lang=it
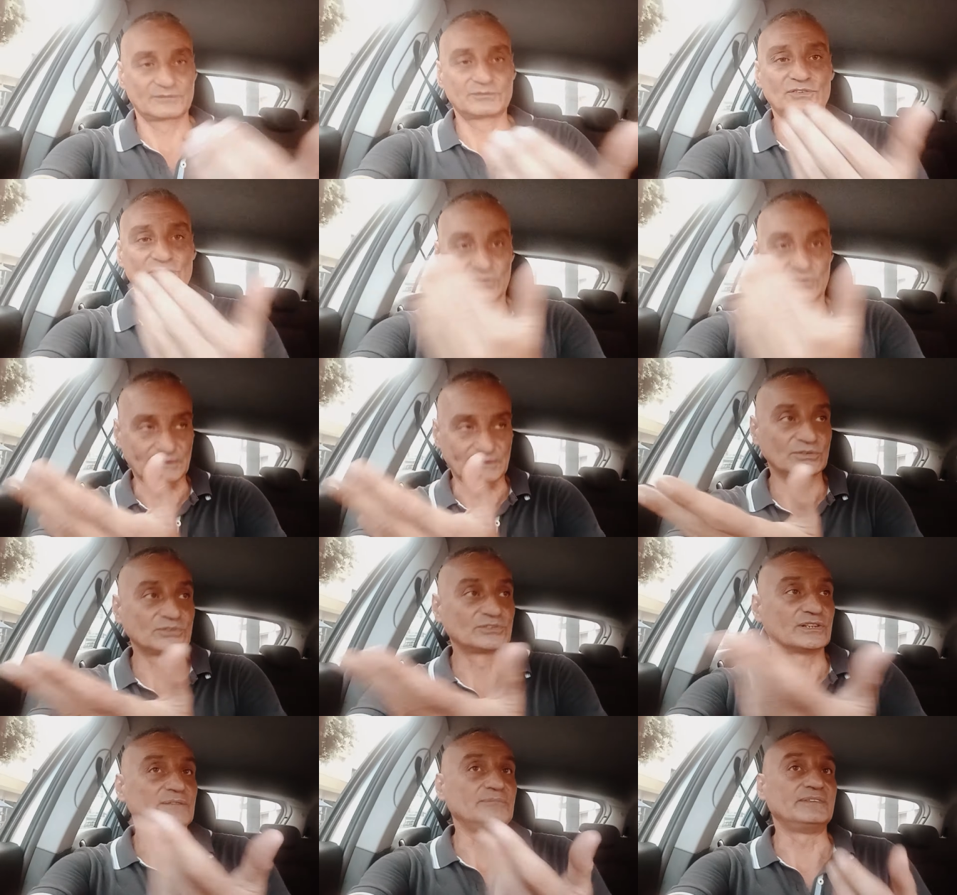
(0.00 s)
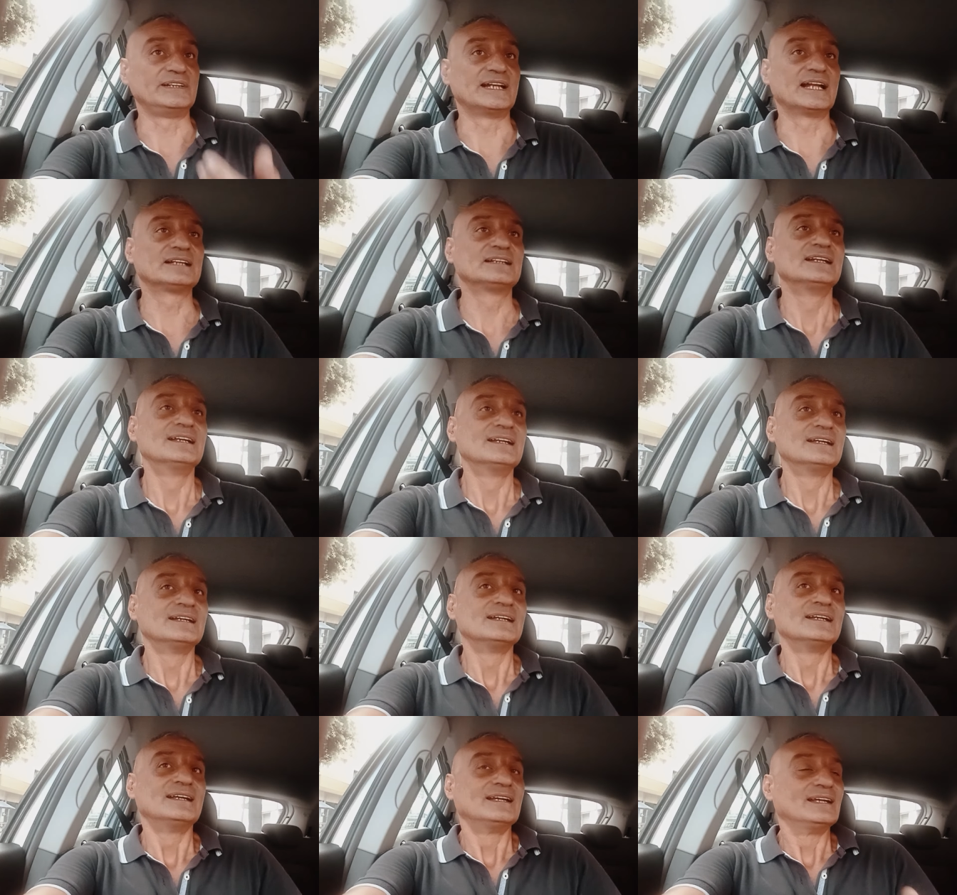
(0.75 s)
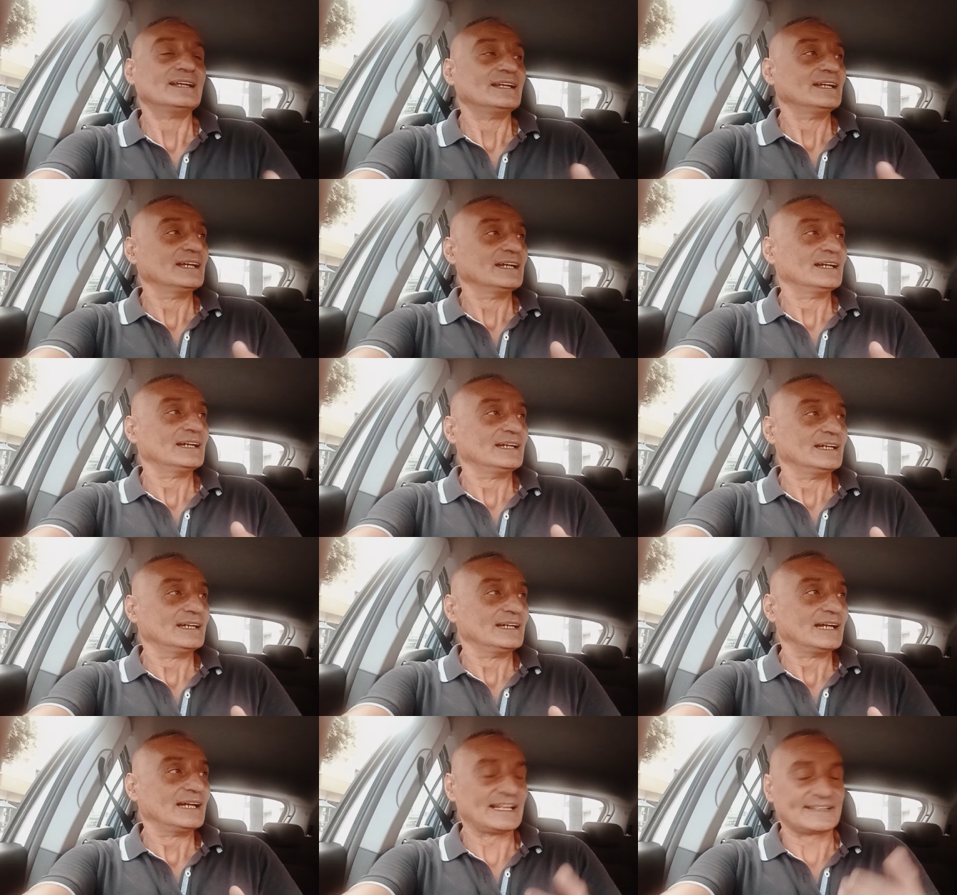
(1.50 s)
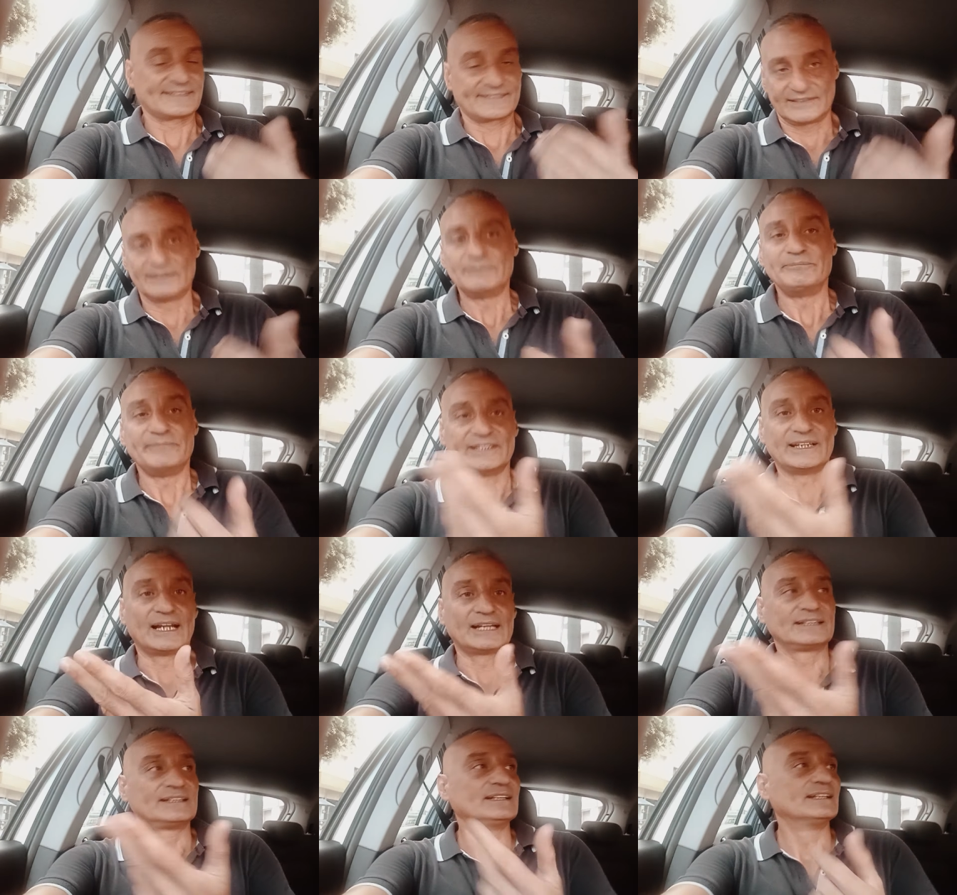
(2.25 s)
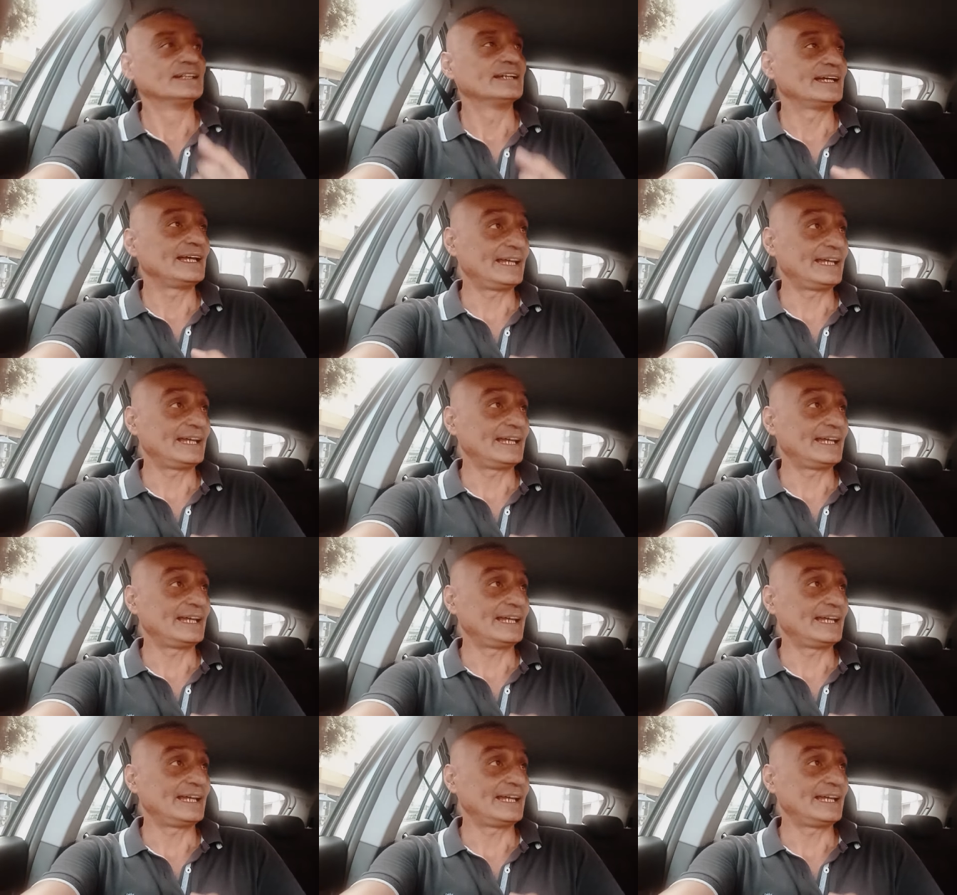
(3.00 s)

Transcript: soprattutto il Milan, anzi il Milan,